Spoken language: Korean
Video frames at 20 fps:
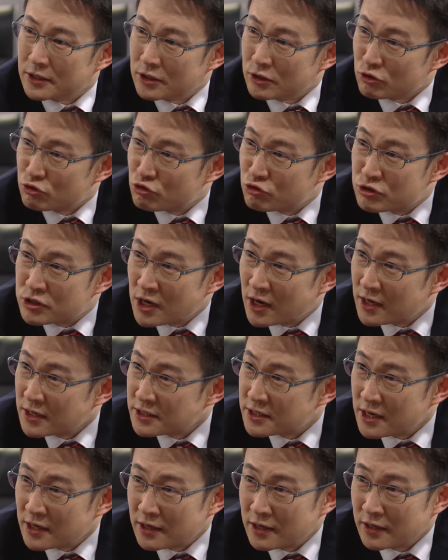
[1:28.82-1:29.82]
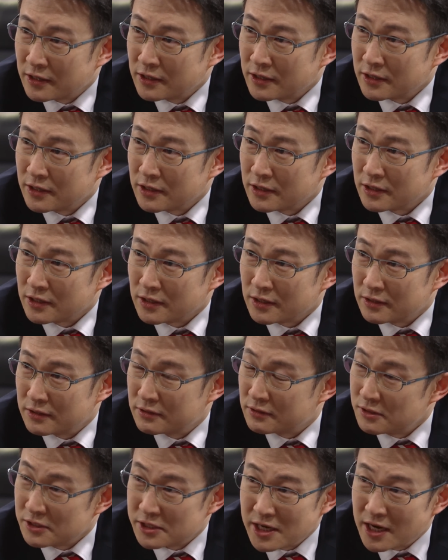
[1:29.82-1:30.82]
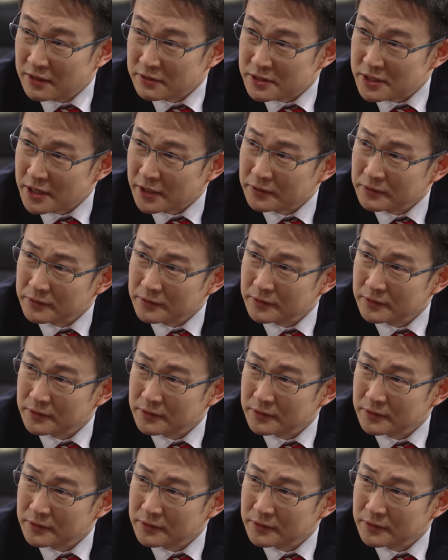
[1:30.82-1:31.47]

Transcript: 수상한 생각이 들지 않으세요?